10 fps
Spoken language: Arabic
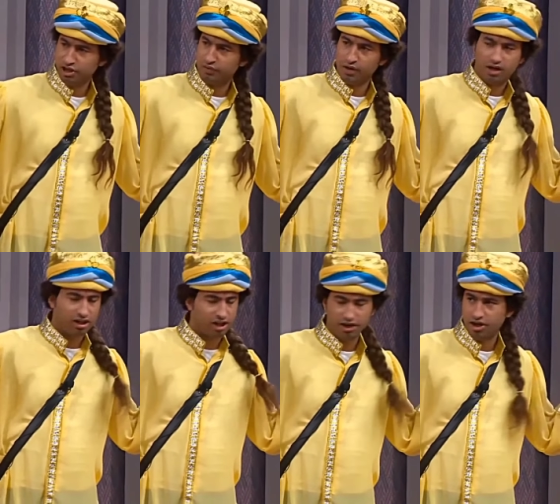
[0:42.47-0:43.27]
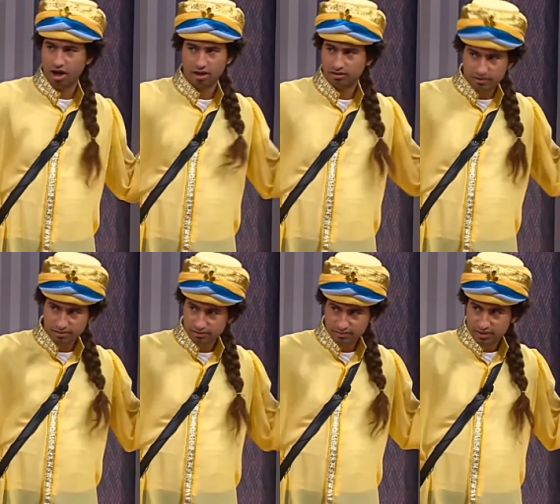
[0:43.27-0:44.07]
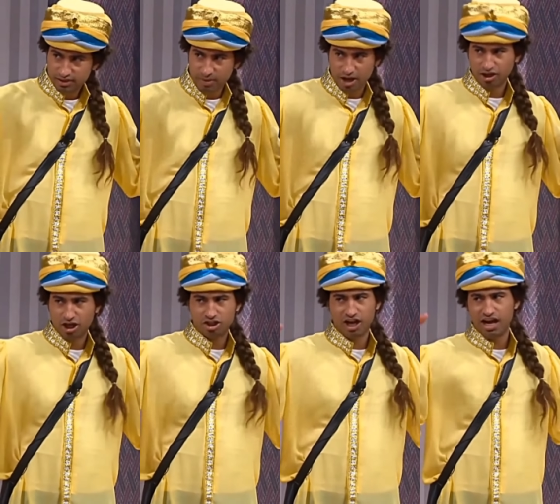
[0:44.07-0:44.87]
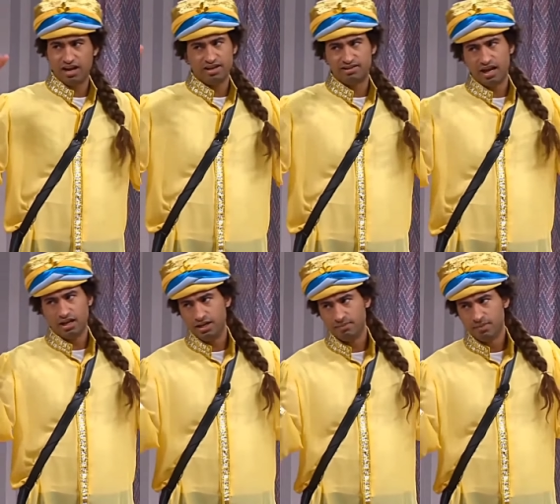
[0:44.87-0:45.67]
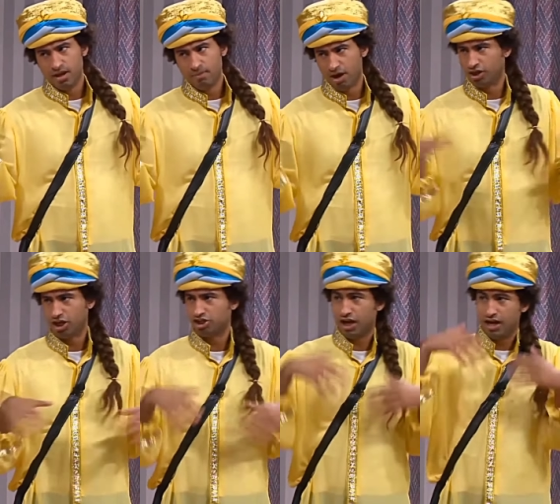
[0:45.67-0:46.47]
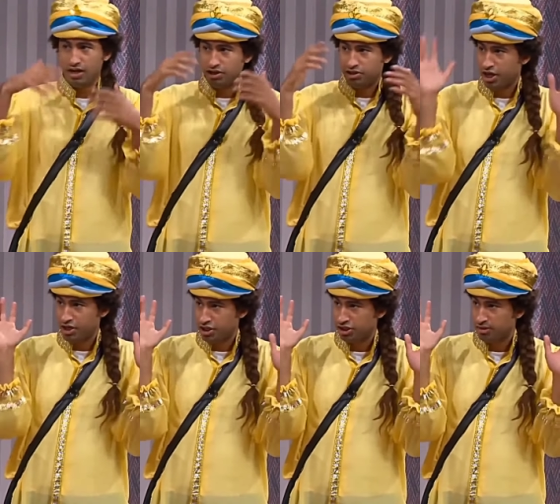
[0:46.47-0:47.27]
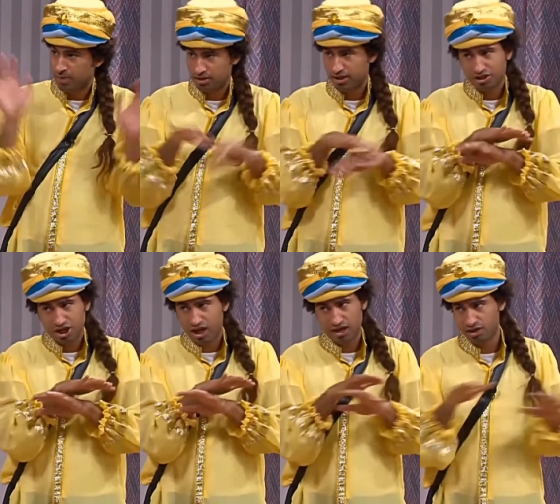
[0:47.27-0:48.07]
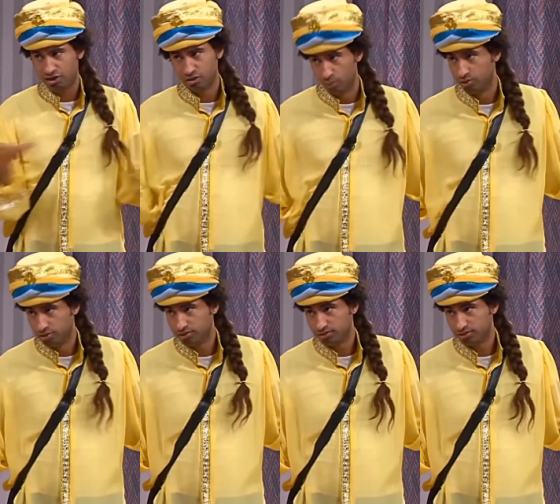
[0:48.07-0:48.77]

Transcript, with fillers: ماليش في القدريات يعني ما اقدرش اخليك سليم ما اقدرش اخليك تعيش ما اقدرش اخليك تموت